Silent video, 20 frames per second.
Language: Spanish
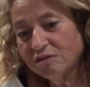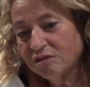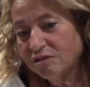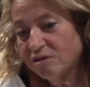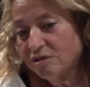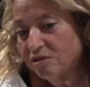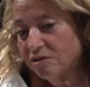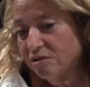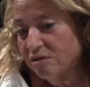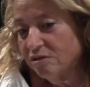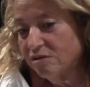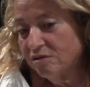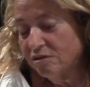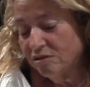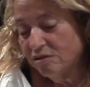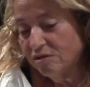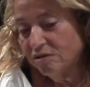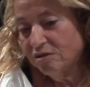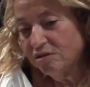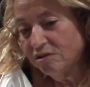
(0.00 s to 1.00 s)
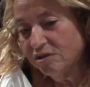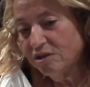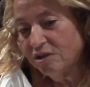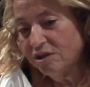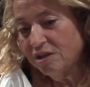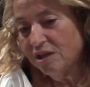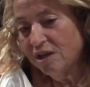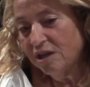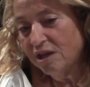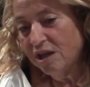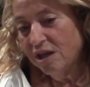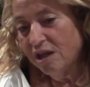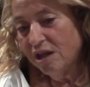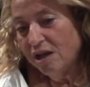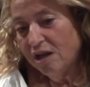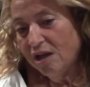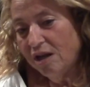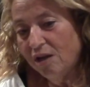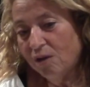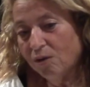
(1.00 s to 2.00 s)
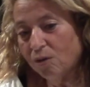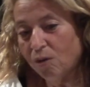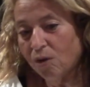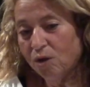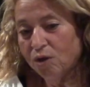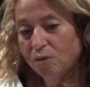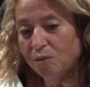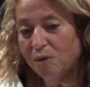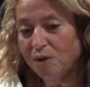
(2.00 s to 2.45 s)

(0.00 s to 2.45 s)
Sí. Y luego cuando me